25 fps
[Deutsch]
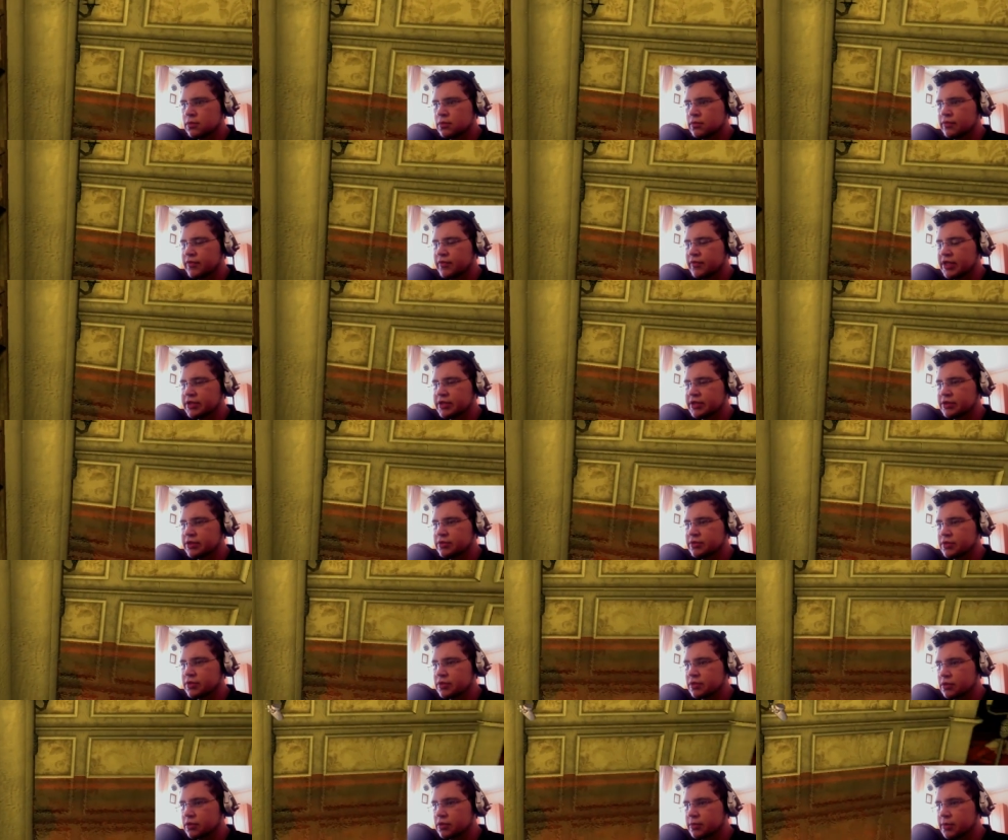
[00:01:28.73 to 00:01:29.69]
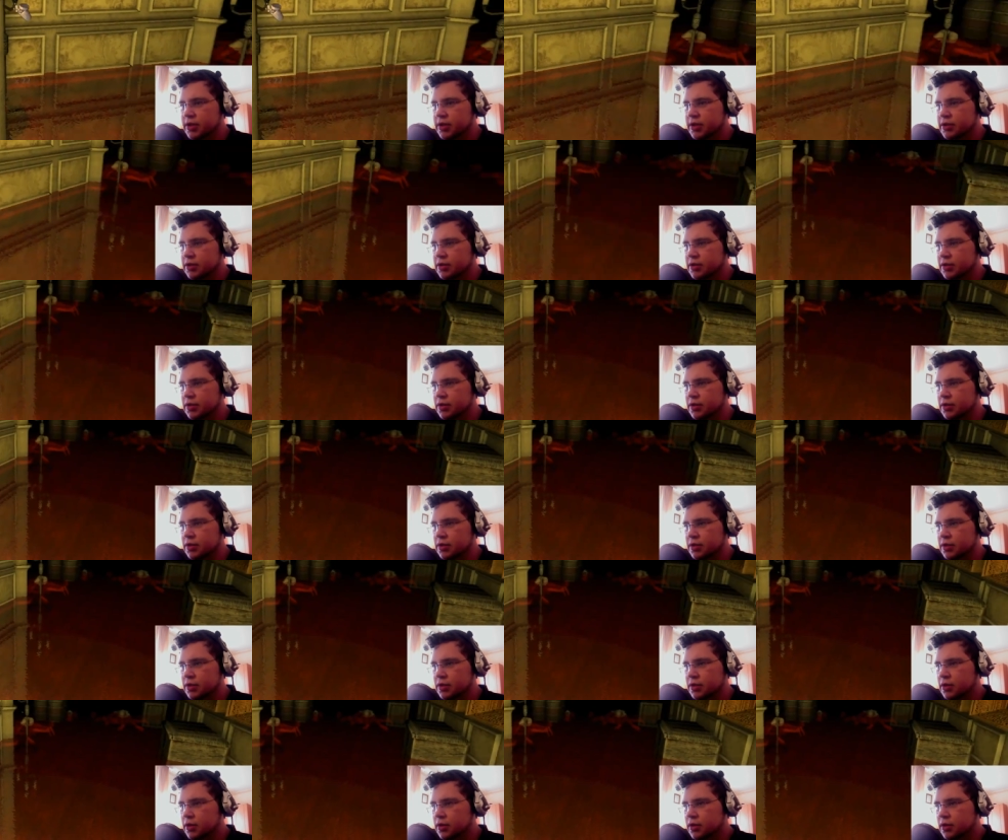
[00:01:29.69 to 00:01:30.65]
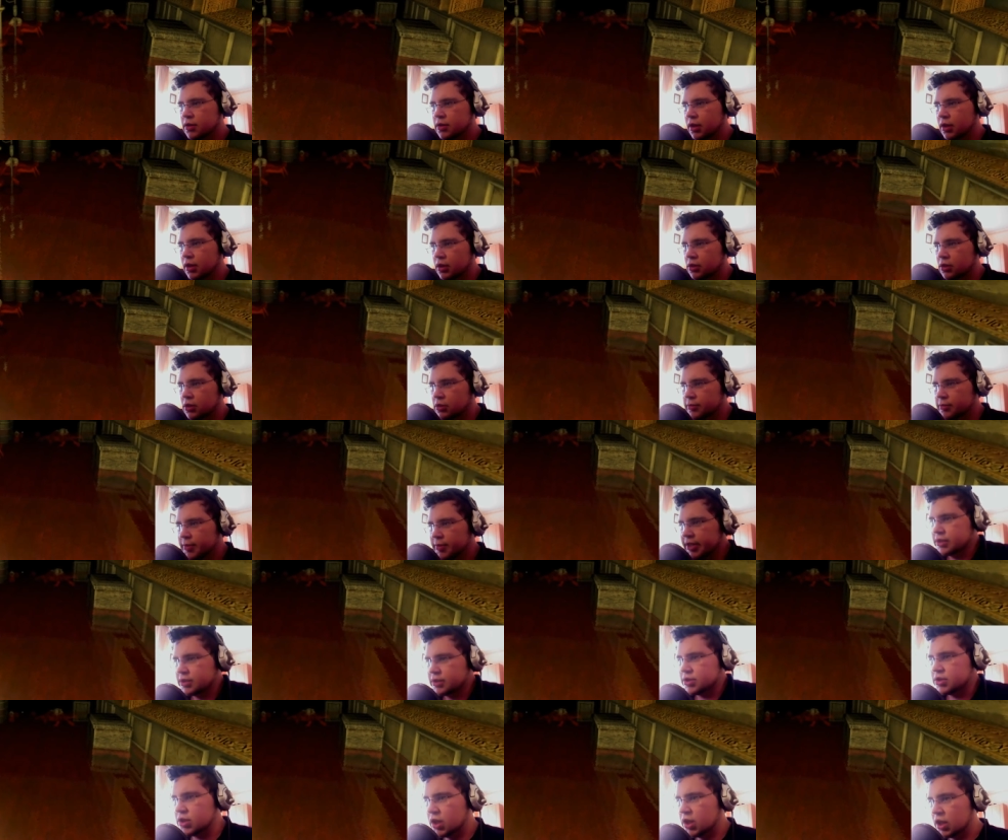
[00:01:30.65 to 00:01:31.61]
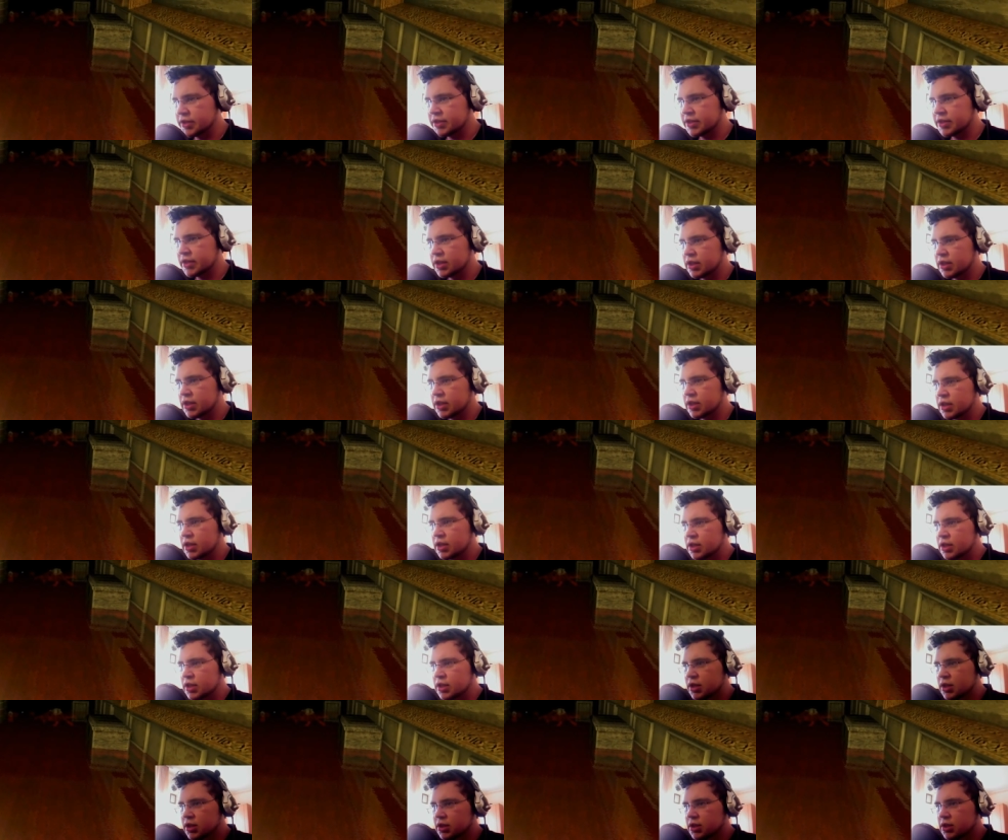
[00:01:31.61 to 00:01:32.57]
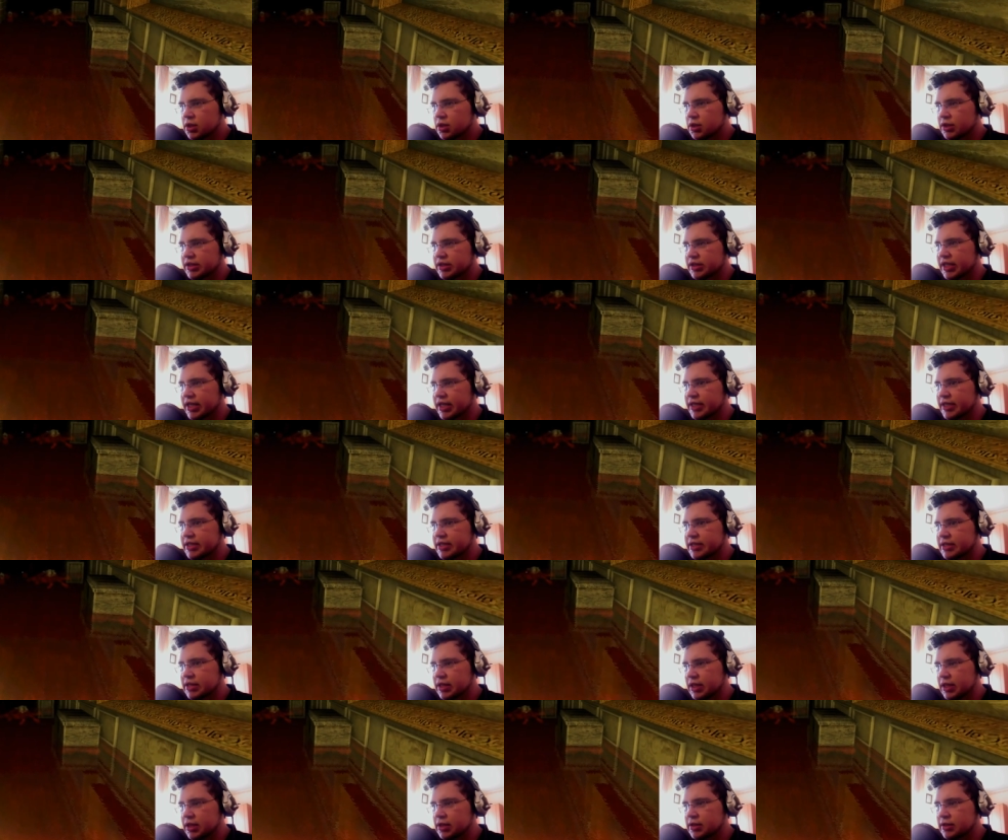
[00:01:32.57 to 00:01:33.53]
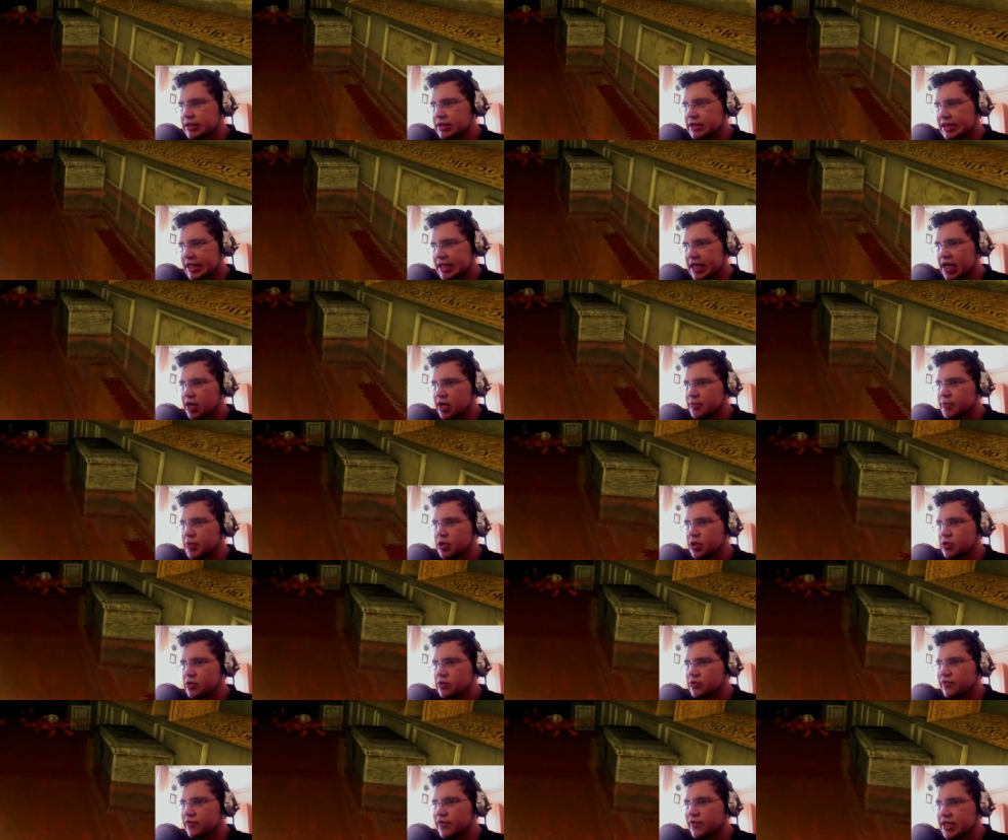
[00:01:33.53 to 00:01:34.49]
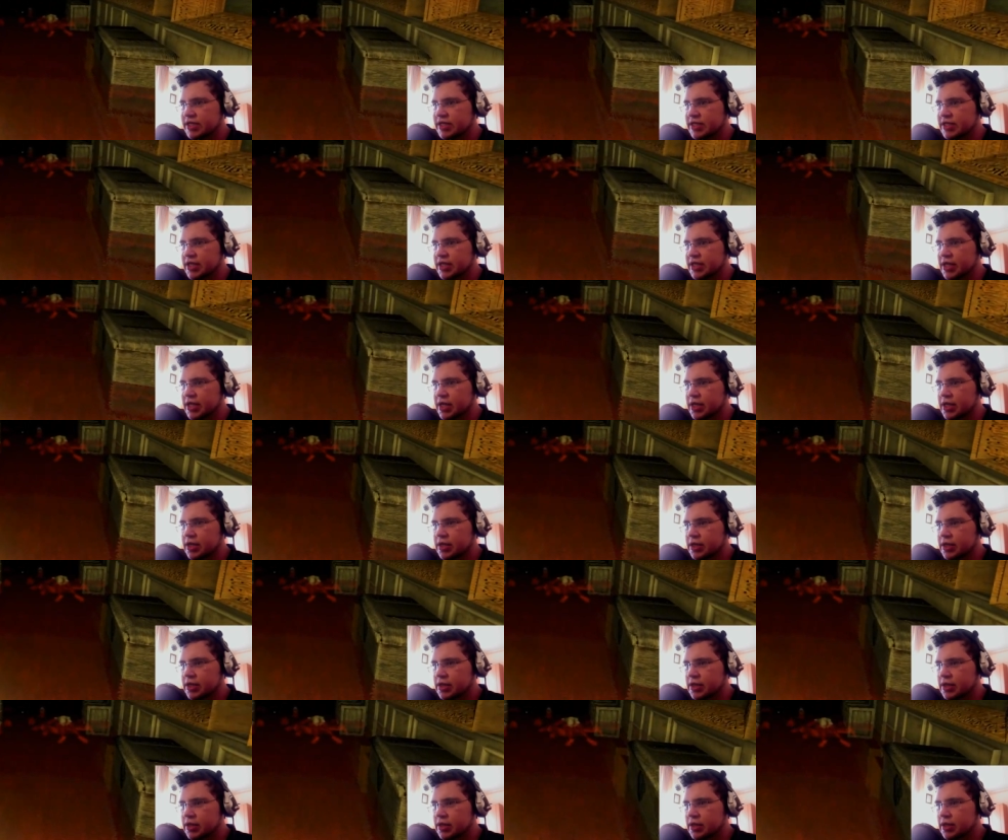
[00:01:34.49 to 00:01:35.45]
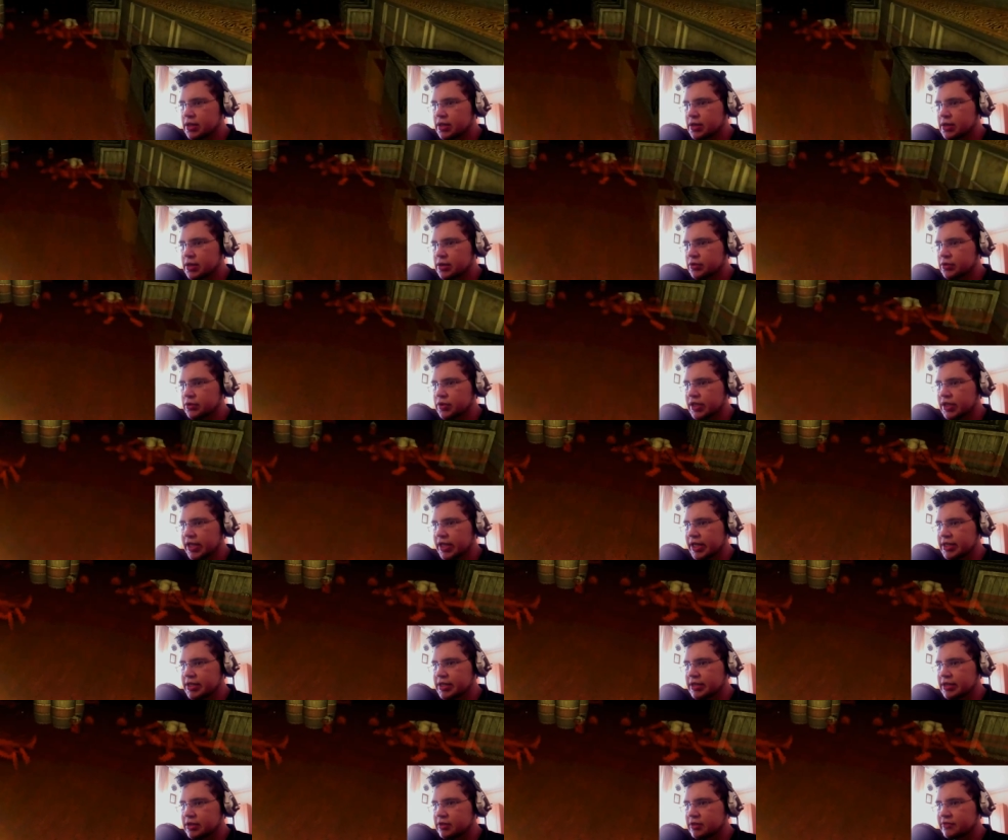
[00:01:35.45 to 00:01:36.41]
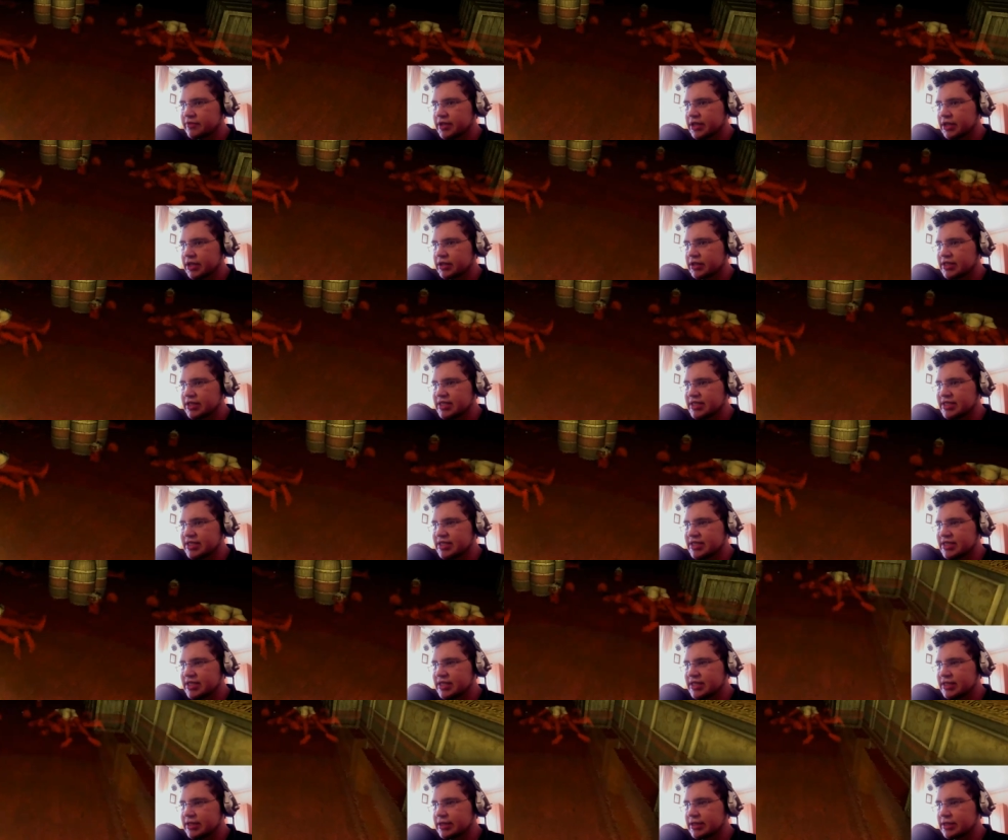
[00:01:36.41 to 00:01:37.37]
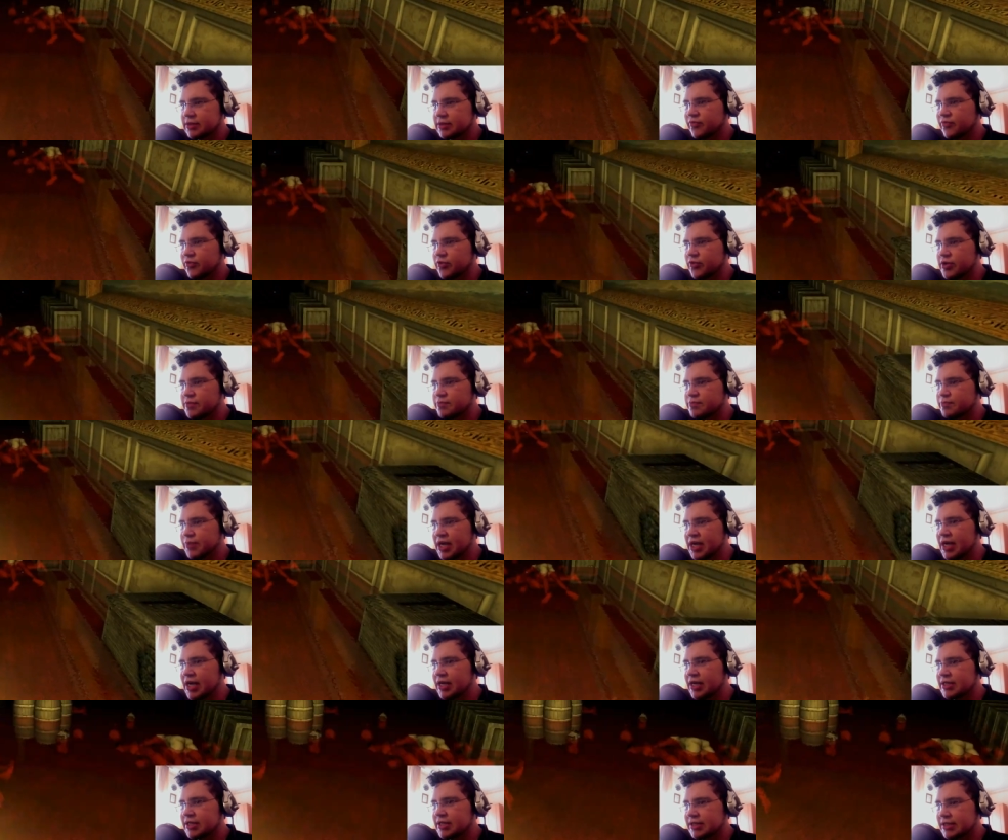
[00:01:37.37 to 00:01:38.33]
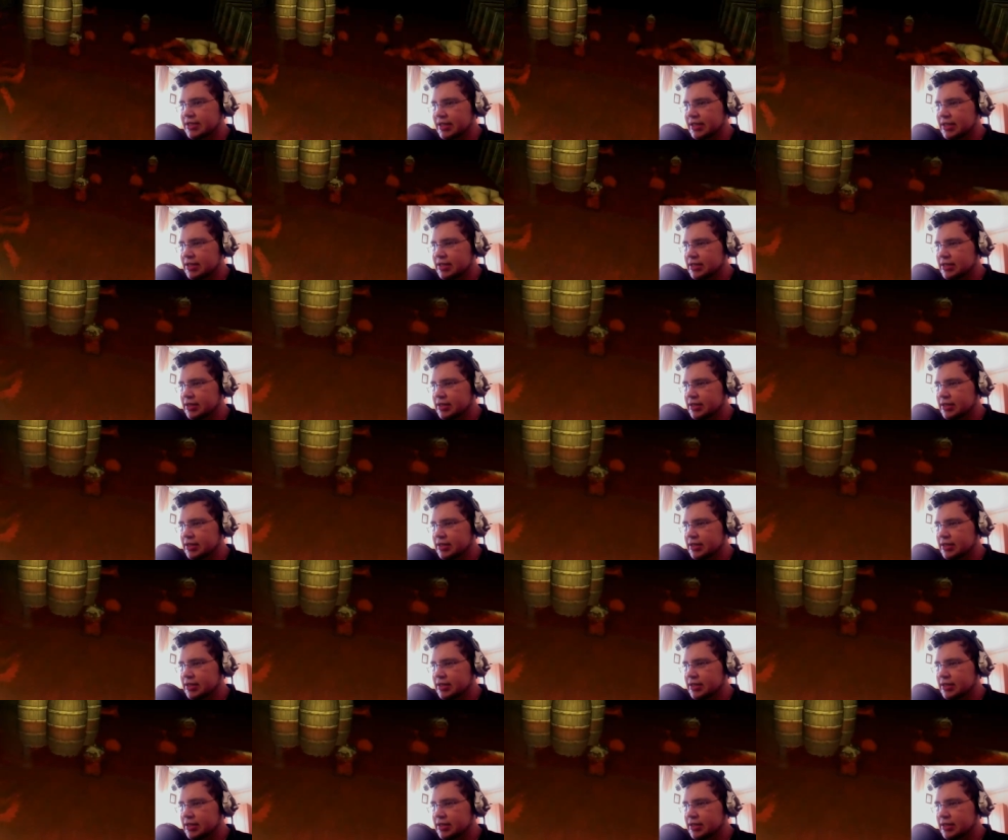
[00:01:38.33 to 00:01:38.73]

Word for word: Wer hat die Tür zugemacht? Oh mein Gott. Geister treiben ihr Unwesen hier. Und Leichen, die aufeinander... Igitt. Pfui, bah, ist alles.